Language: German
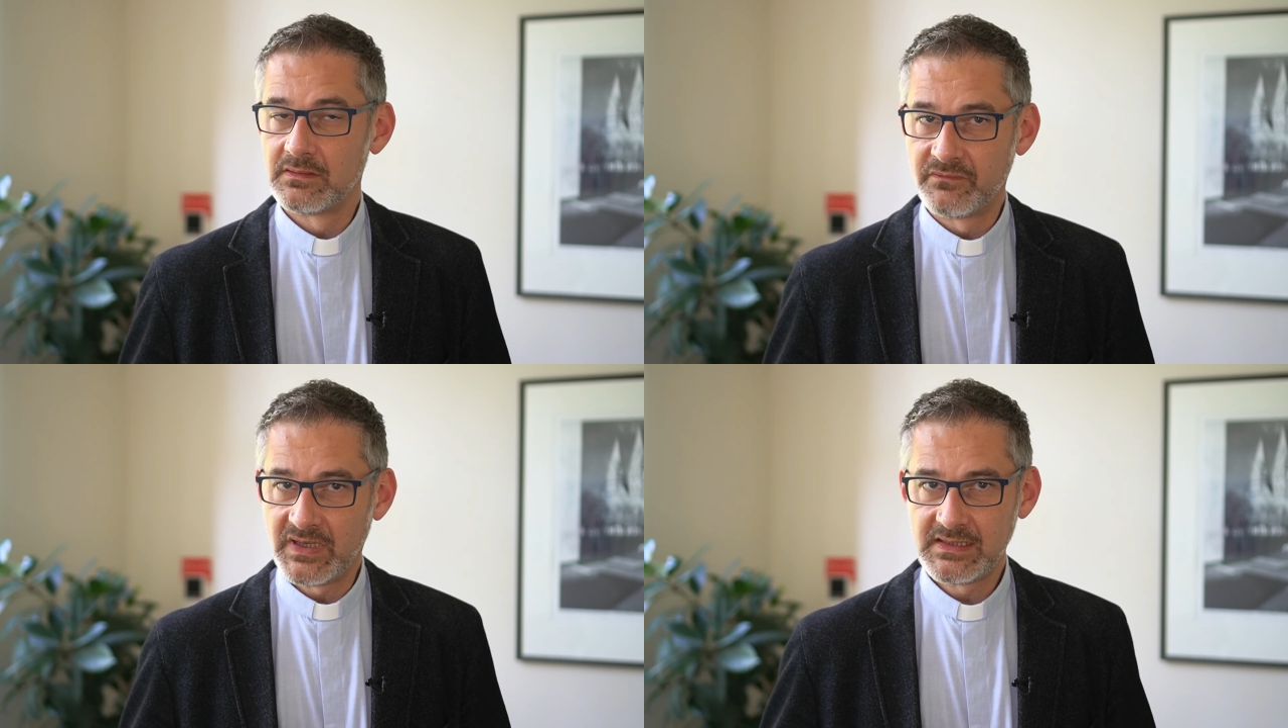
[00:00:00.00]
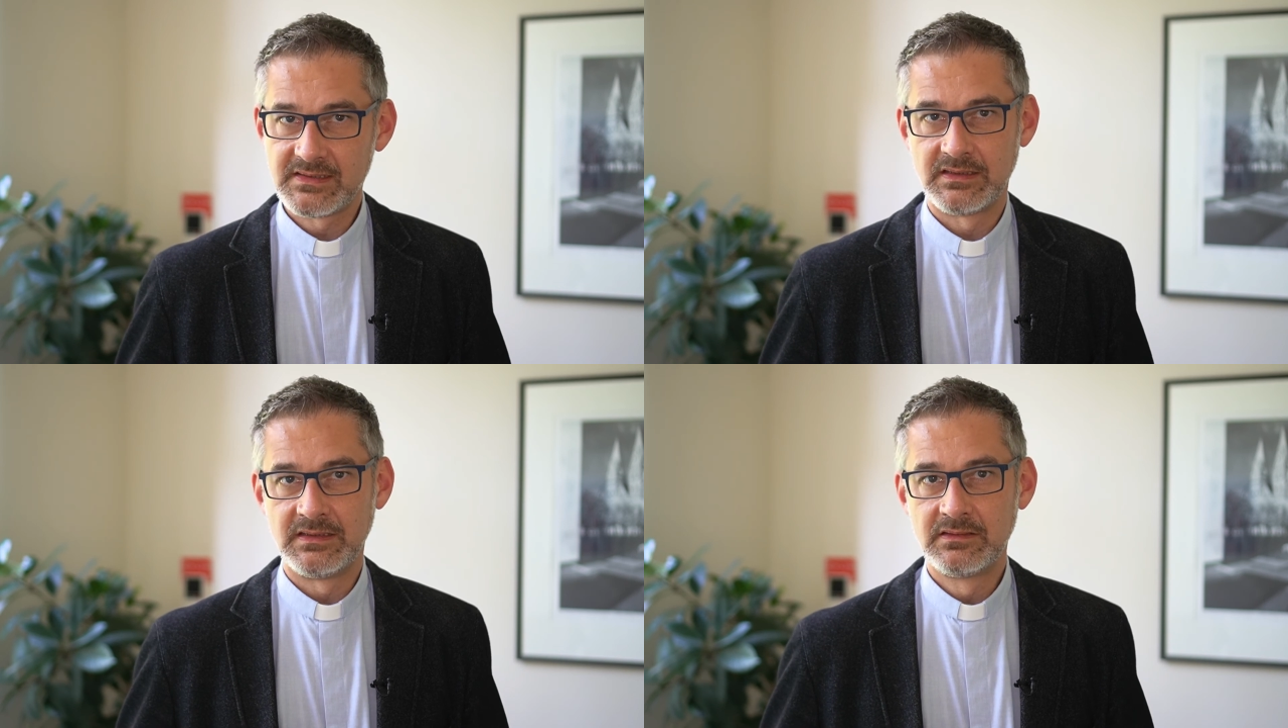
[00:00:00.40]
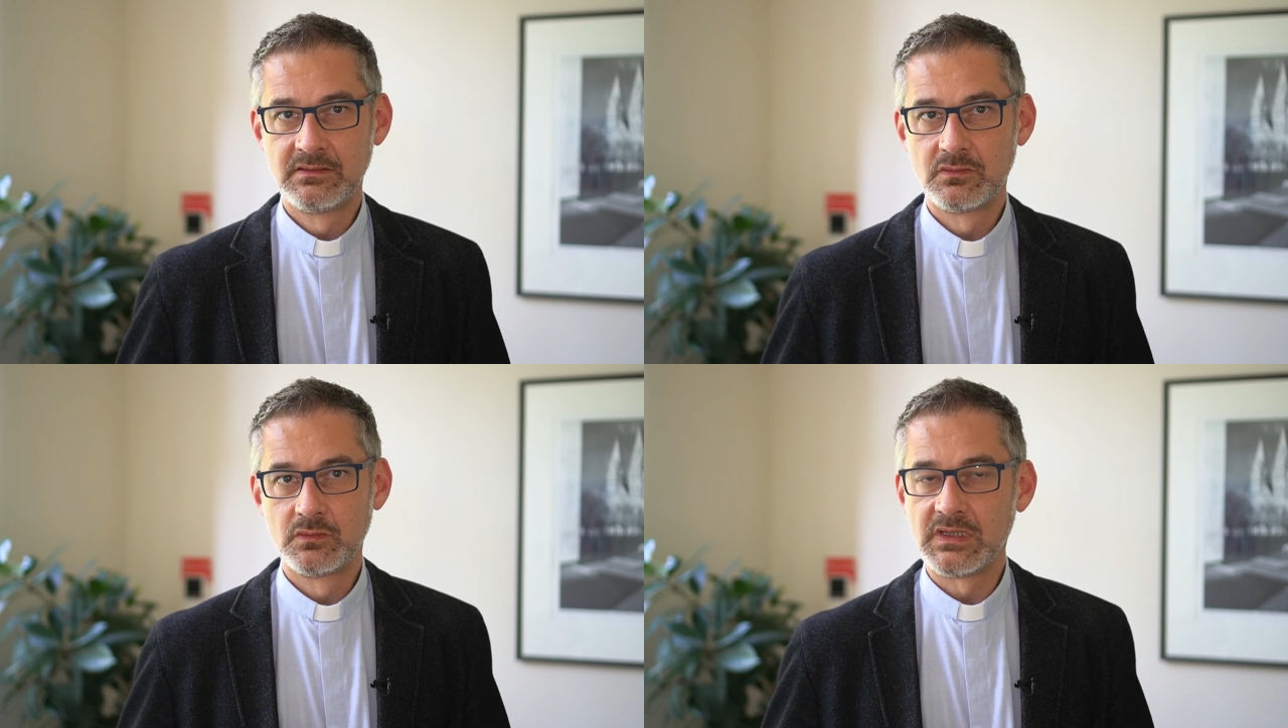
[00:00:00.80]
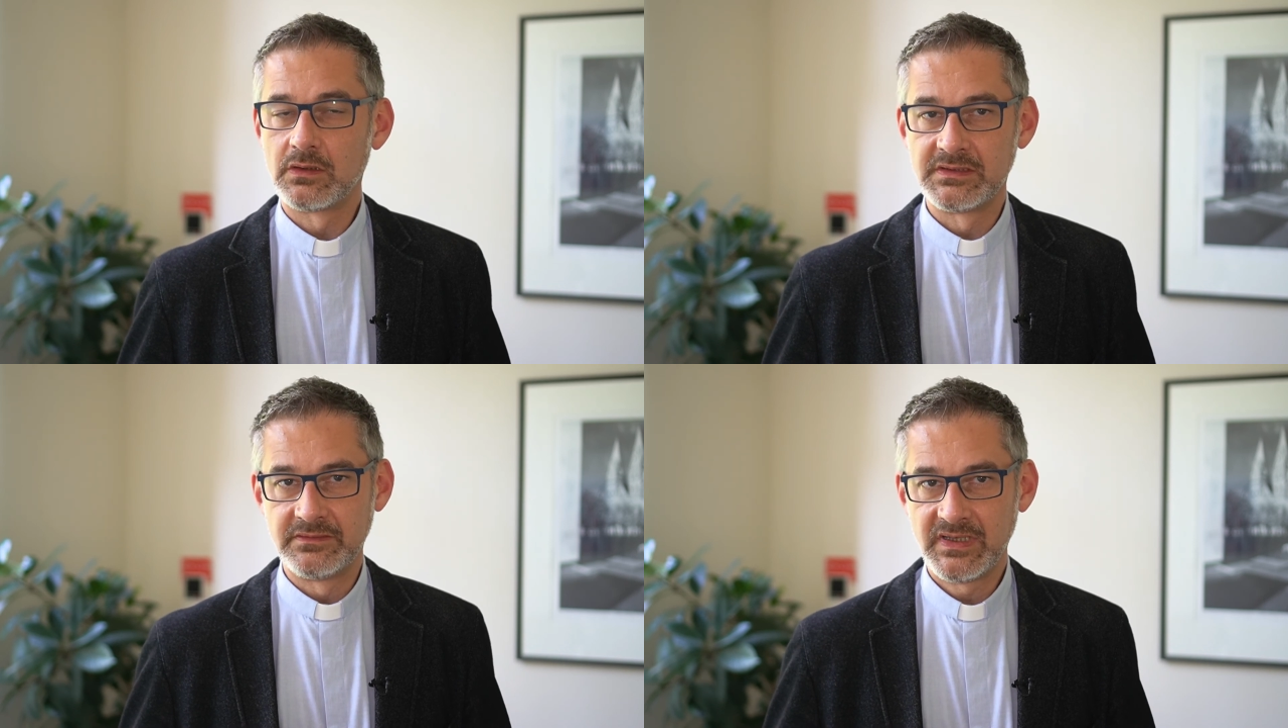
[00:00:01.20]
weiterhin und
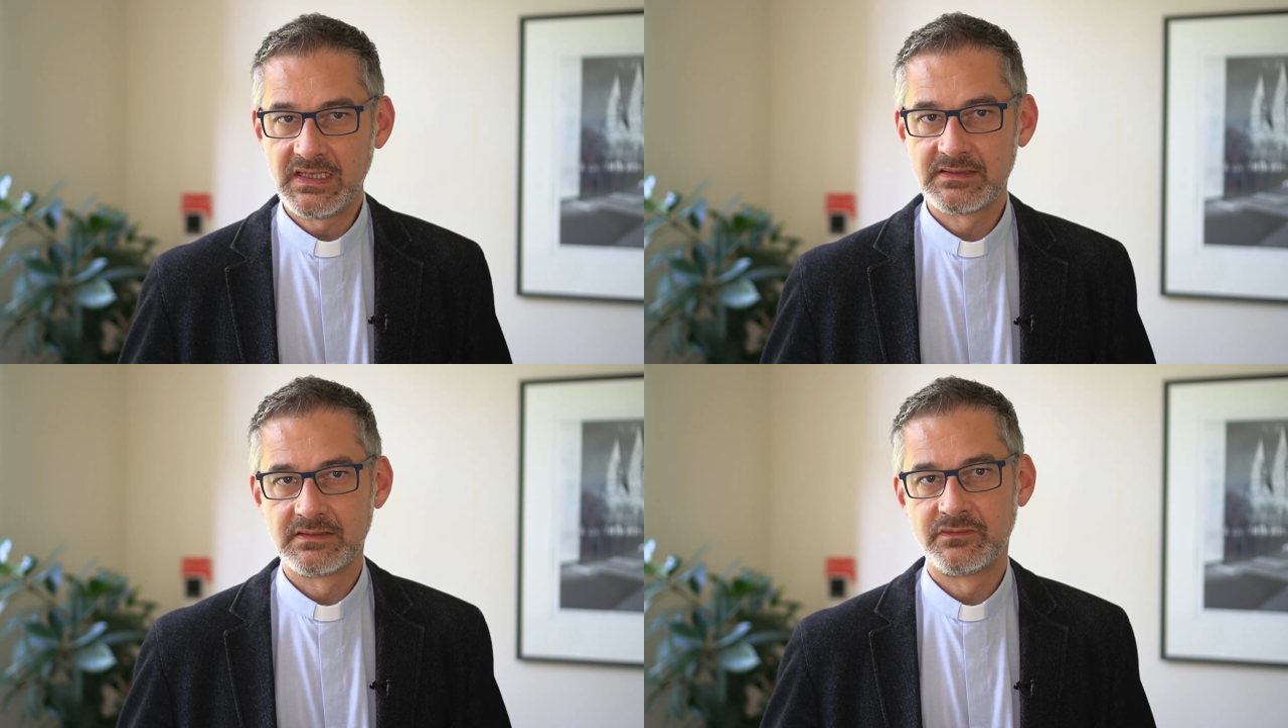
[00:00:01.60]
auch die Werte,